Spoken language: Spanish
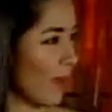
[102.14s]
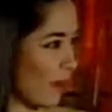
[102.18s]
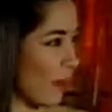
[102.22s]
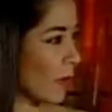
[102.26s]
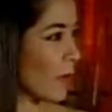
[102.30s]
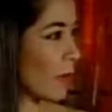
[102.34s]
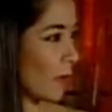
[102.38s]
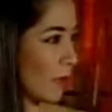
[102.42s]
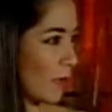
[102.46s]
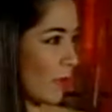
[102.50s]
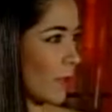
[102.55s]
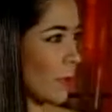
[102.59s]

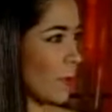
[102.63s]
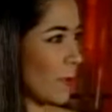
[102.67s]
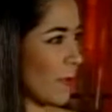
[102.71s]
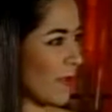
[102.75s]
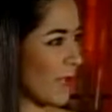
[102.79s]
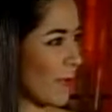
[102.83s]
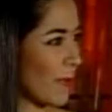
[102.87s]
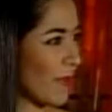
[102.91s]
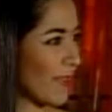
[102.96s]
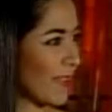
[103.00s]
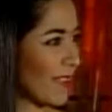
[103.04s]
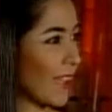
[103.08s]
Cuéntanos
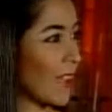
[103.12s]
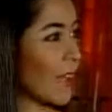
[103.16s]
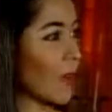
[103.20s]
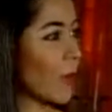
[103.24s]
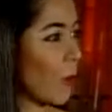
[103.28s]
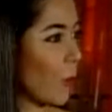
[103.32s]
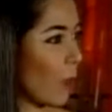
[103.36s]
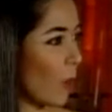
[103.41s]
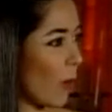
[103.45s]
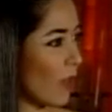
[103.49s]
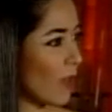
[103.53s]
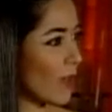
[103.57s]
precisamente
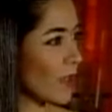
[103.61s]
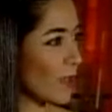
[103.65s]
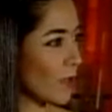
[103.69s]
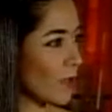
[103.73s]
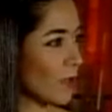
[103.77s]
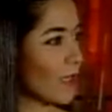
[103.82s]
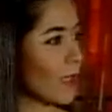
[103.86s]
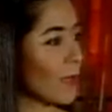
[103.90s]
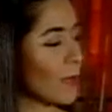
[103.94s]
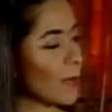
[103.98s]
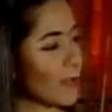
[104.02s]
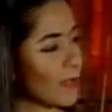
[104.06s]
cuáles son,
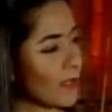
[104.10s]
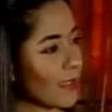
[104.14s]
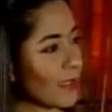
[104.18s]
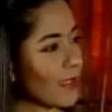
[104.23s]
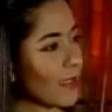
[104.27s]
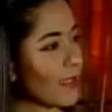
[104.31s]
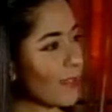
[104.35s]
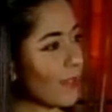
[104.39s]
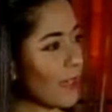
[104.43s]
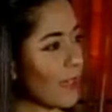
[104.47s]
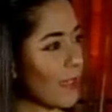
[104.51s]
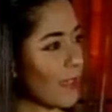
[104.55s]
digamos, esas
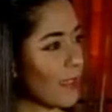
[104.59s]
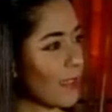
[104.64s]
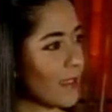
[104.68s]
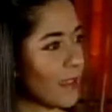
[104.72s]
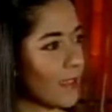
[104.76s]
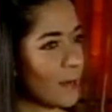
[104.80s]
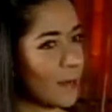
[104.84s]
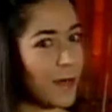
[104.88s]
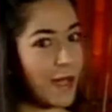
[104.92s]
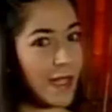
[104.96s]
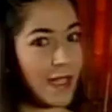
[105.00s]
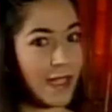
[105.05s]
diferencias
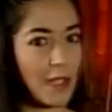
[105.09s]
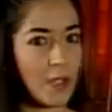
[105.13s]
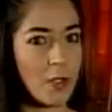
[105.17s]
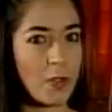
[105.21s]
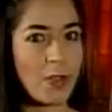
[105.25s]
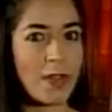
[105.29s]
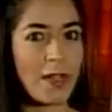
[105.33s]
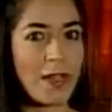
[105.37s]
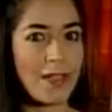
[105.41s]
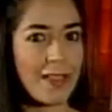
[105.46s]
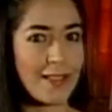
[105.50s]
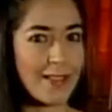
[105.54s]
para que los
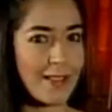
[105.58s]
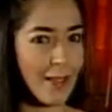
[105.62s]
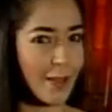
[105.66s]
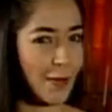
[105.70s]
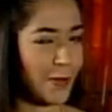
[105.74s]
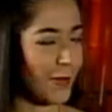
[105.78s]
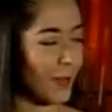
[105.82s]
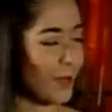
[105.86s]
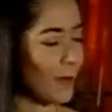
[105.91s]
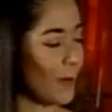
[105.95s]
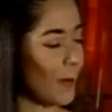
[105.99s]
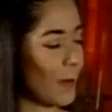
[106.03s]

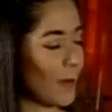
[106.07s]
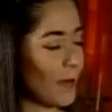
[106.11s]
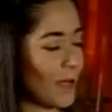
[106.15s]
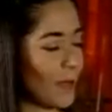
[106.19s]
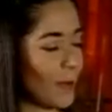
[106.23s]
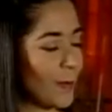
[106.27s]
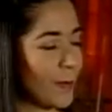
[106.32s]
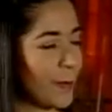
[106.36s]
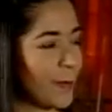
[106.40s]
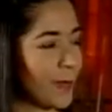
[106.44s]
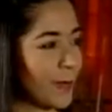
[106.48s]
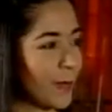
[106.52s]
realizadores y obviamente el
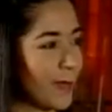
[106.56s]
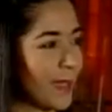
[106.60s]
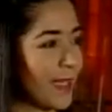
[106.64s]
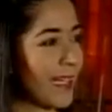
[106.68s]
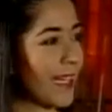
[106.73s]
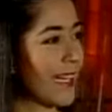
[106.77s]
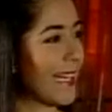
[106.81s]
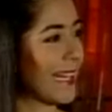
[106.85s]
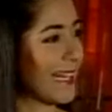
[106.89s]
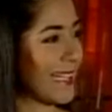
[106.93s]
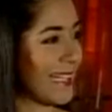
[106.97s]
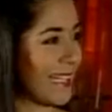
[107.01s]
público en
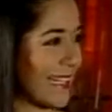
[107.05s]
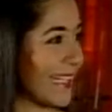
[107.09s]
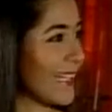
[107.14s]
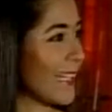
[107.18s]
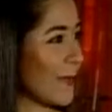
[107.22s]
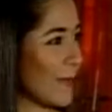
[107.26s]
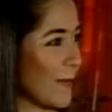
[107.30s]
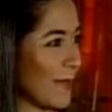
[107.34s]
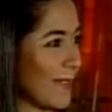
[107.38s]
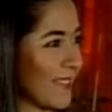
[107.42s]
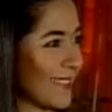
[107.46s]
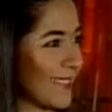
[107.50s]
general sean
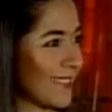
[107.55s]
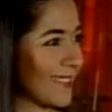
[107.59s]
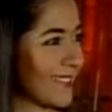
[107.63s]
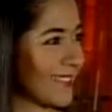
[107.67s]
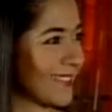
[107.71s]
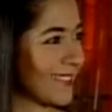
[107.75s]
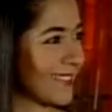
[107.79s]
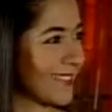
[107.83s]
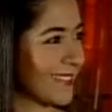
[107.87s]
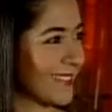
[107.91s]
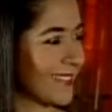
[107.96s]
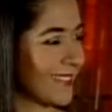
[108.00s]

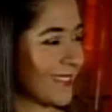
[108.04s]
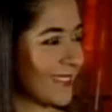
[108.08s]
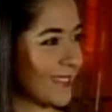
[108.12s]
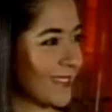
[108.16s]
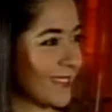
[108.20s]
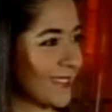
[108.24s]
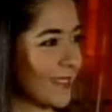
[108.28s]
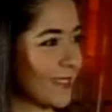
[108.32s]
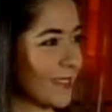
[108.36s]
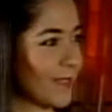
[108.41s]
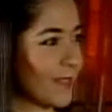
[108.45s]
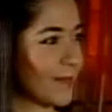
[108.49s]
claro.
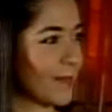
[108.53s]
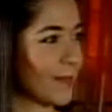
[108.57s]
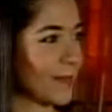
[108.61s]
Eh, el